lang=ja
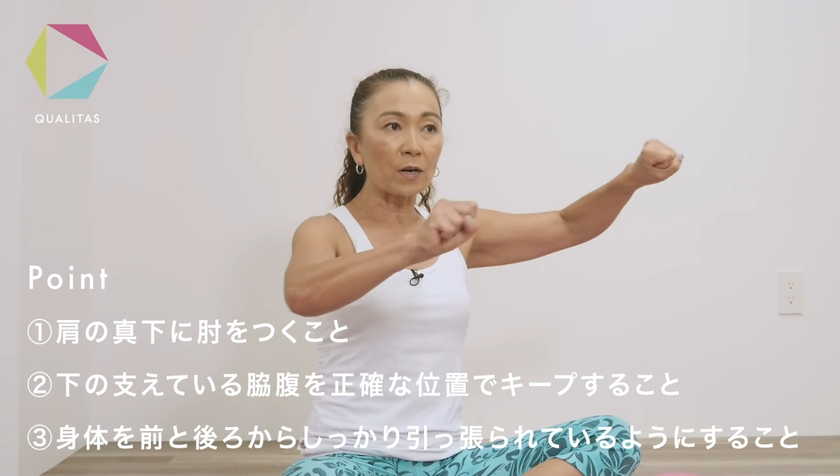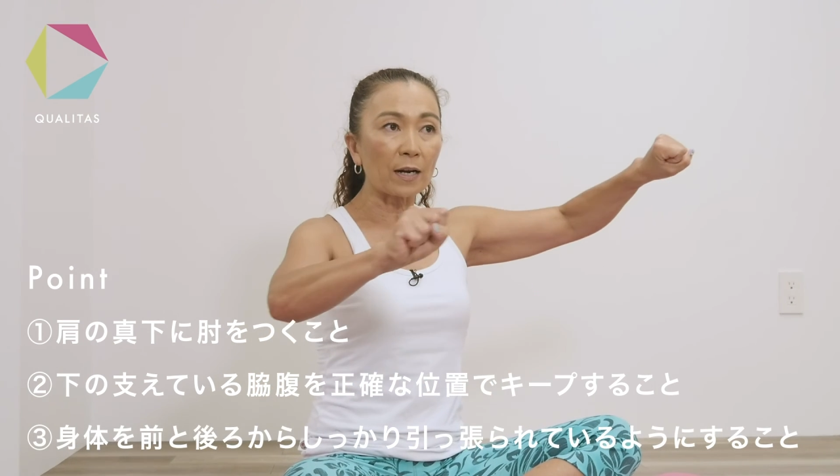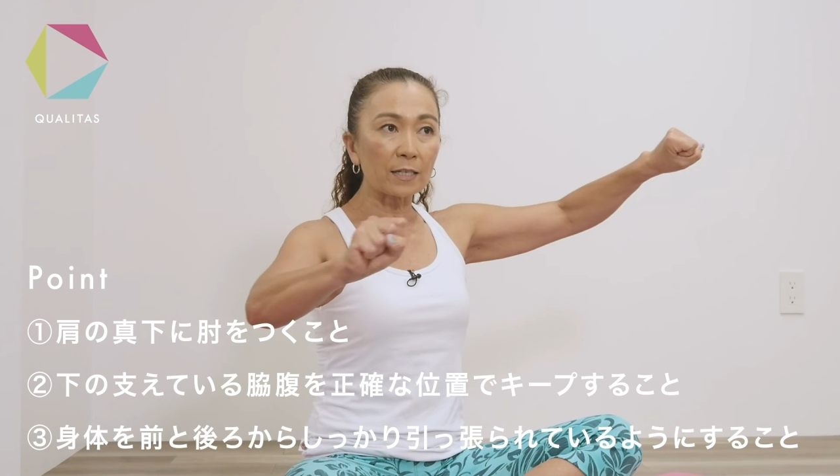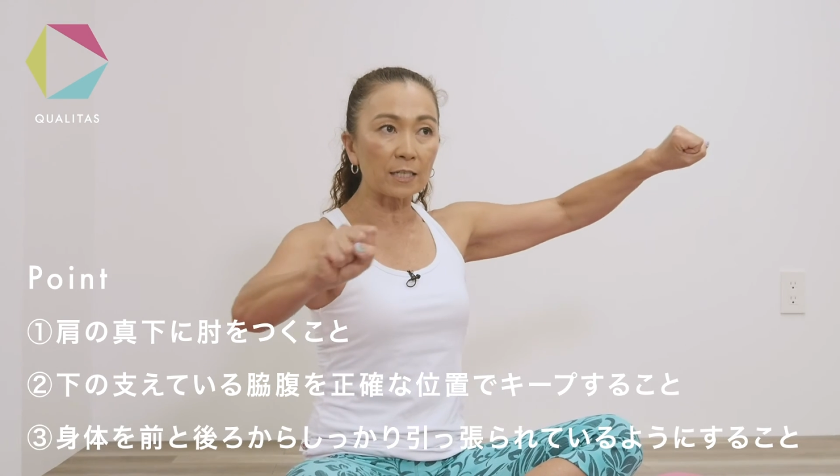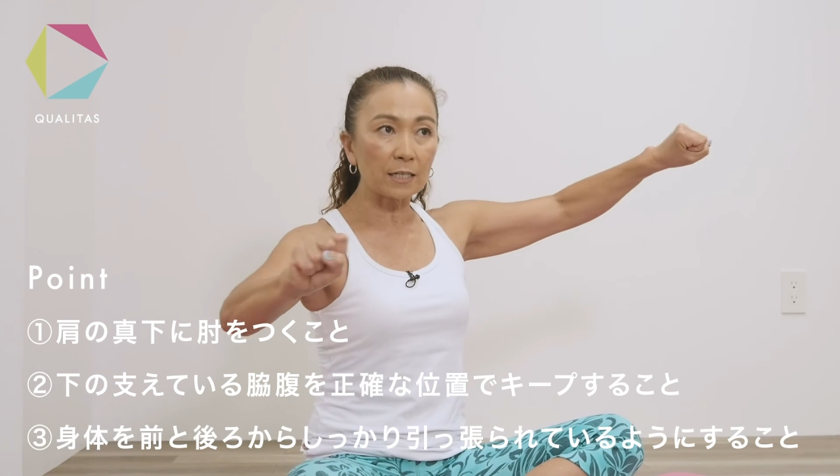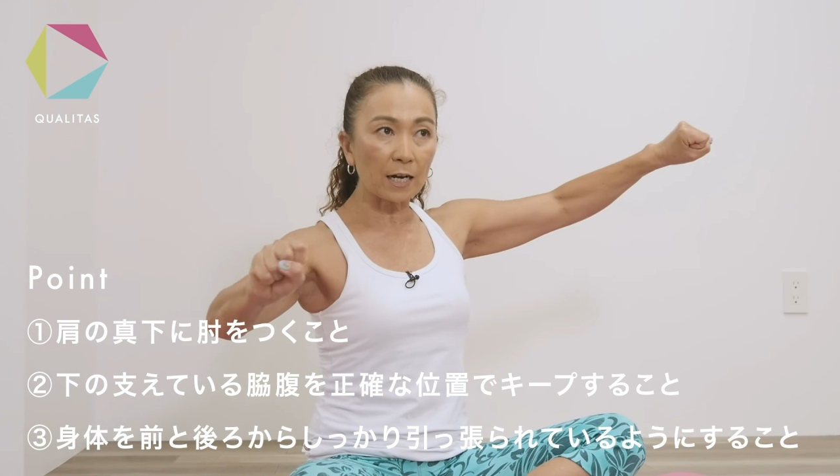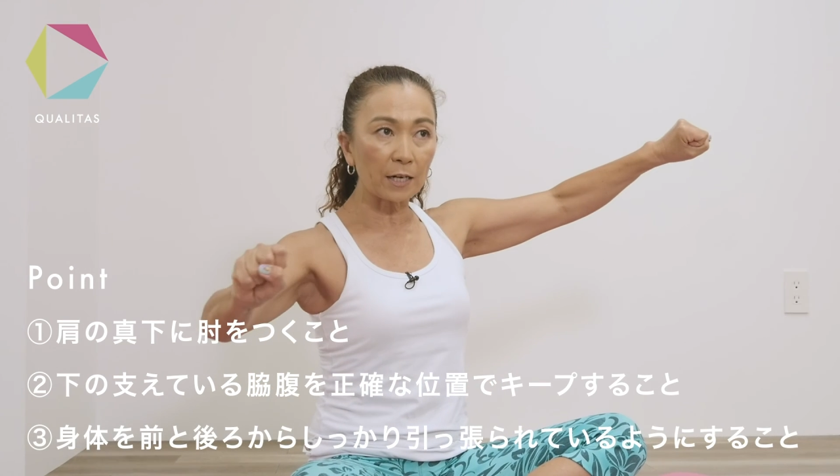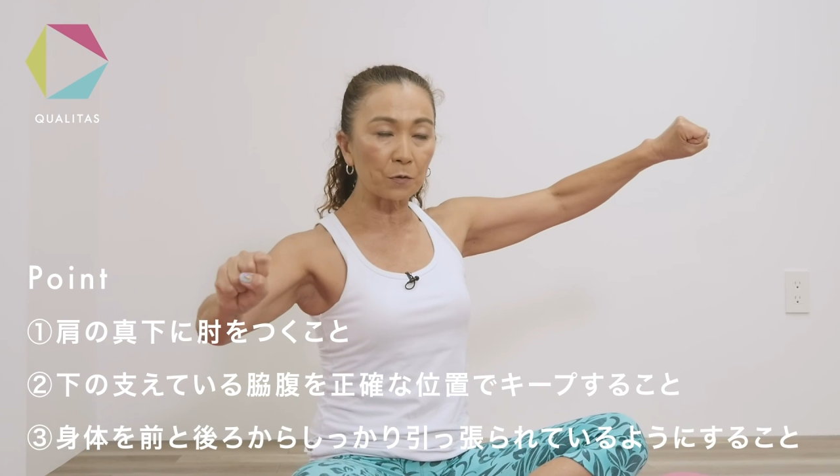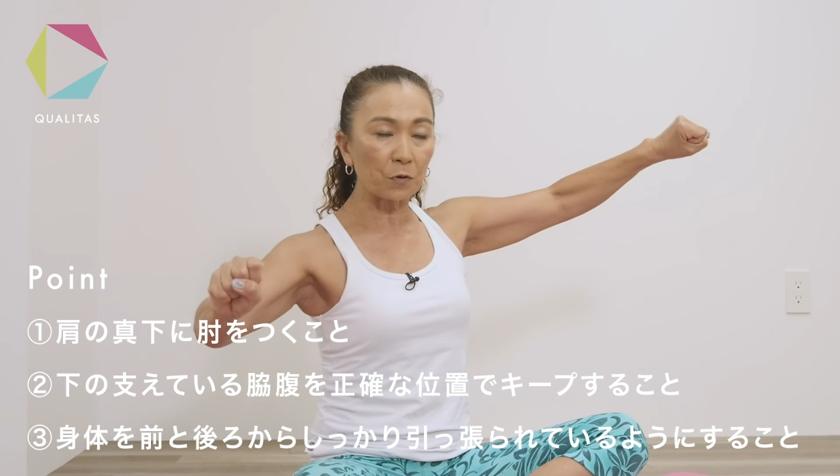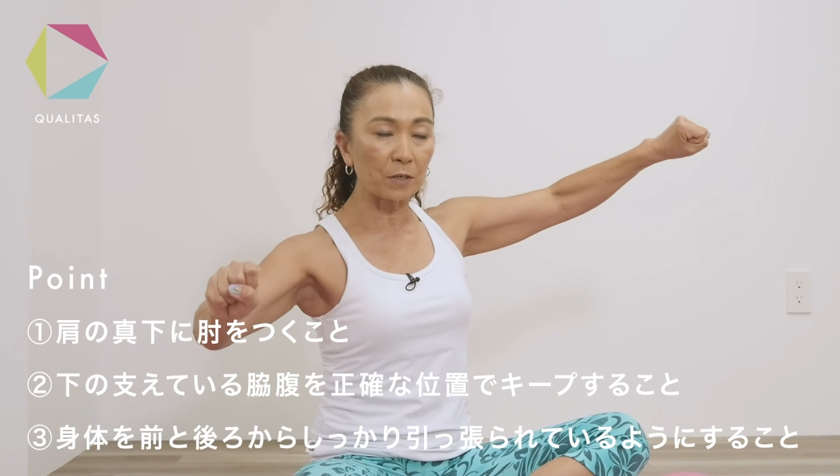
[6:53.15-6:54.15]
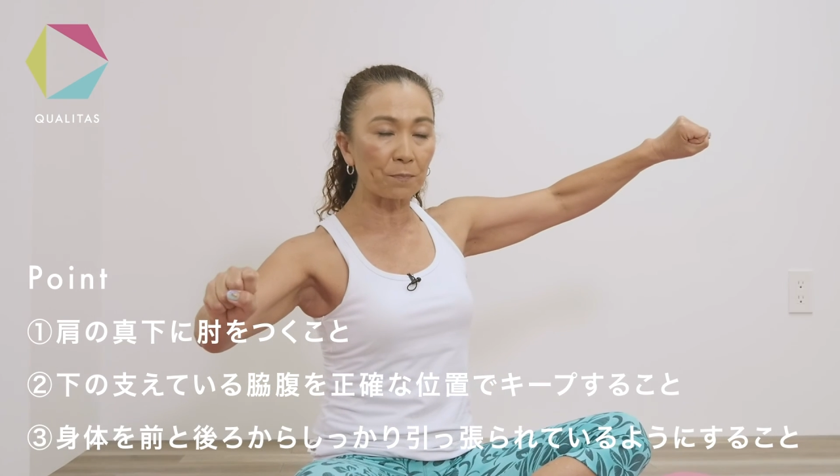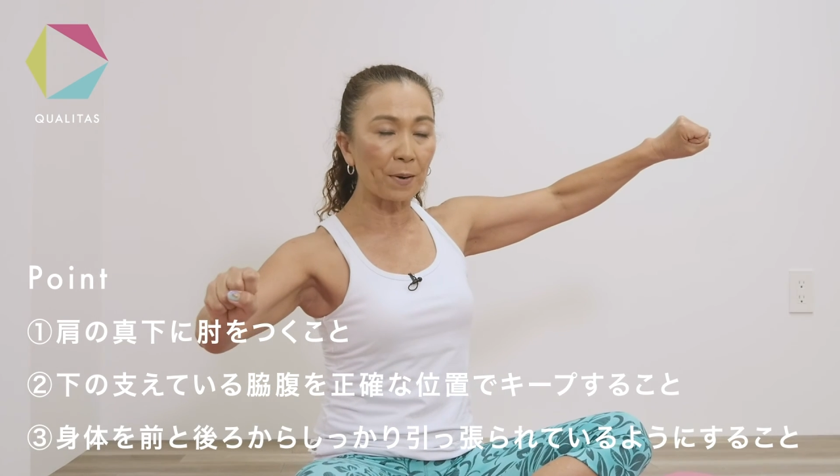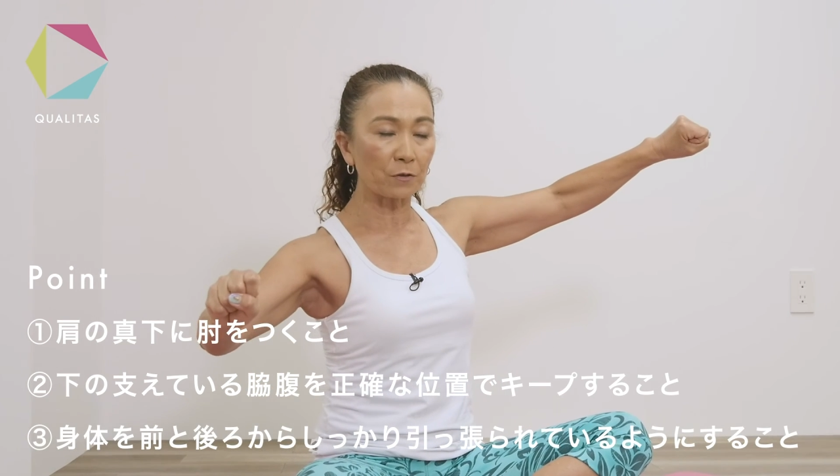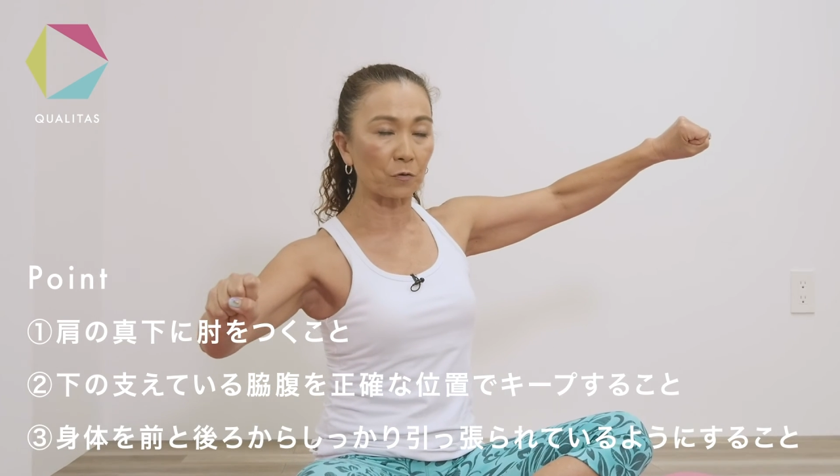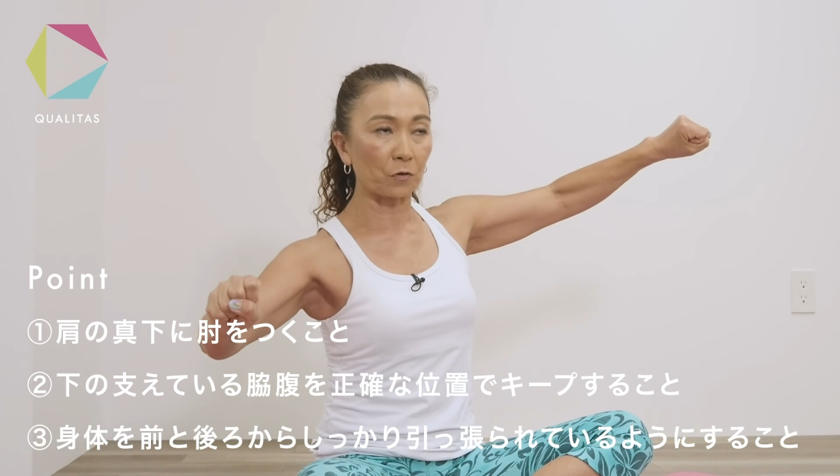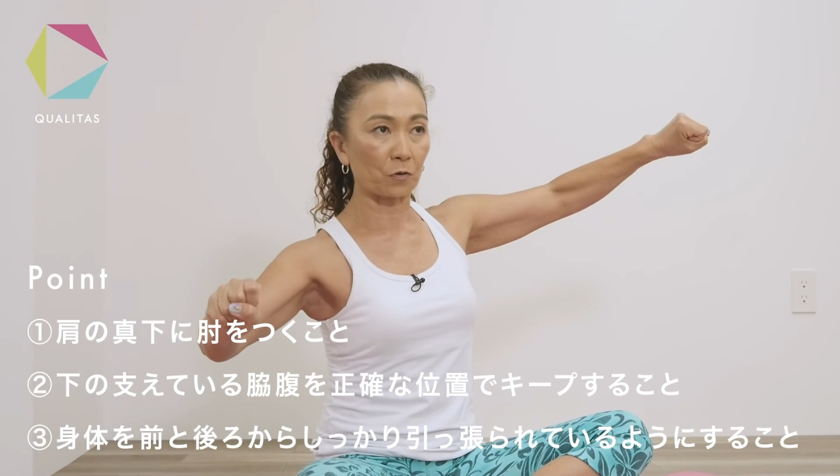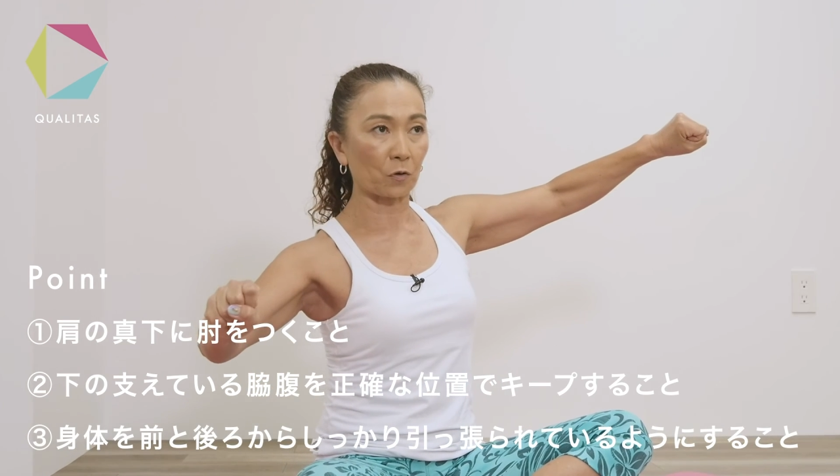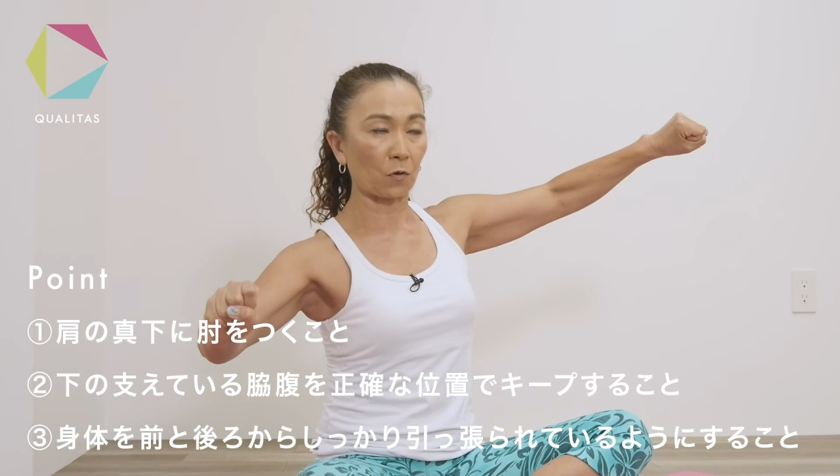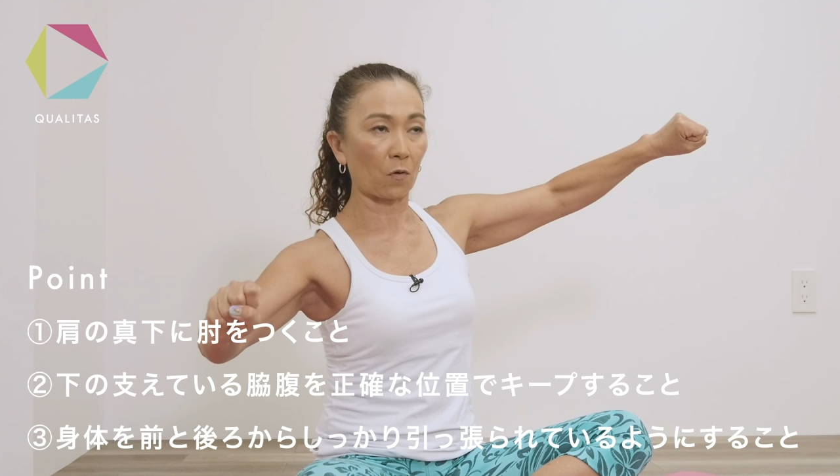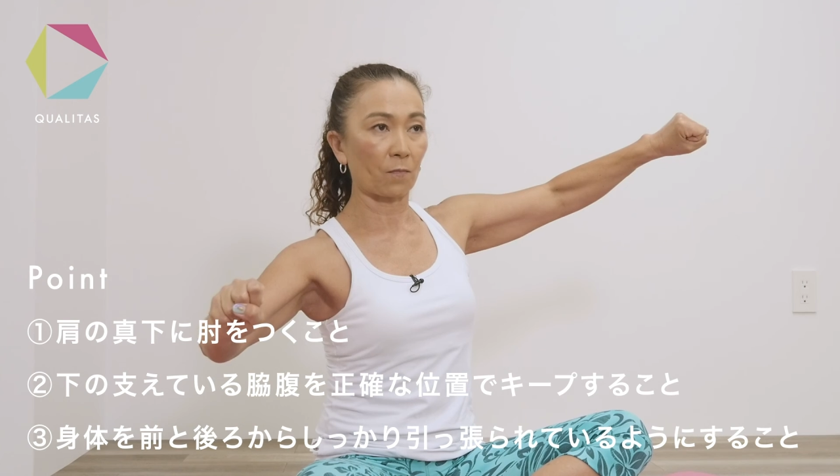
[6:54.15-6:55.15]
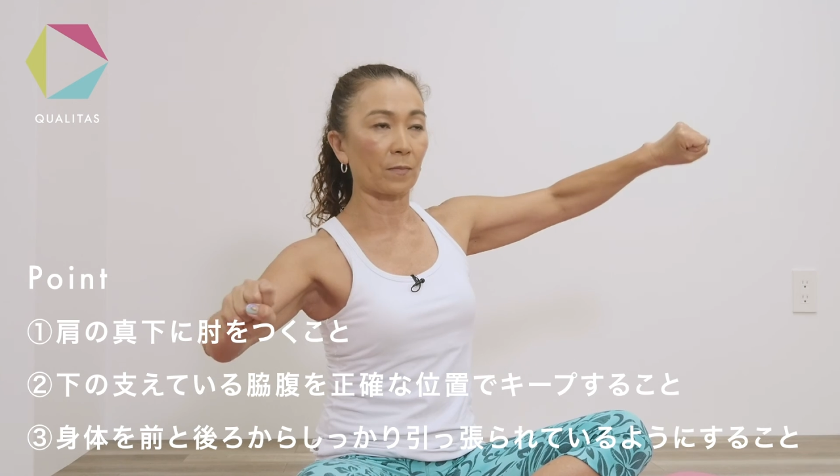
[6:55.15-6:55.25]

ろからしっかりと引っ張るということ